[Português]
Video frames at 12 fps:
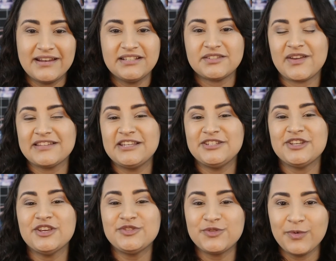eles fazem
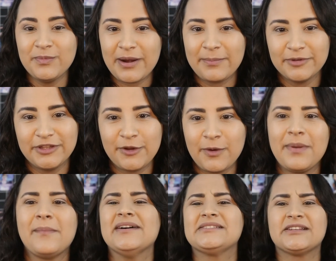jejum para poder
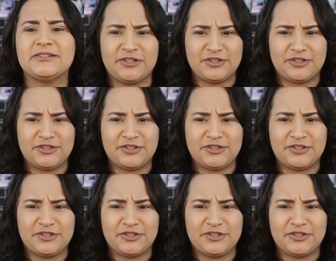comer bastante.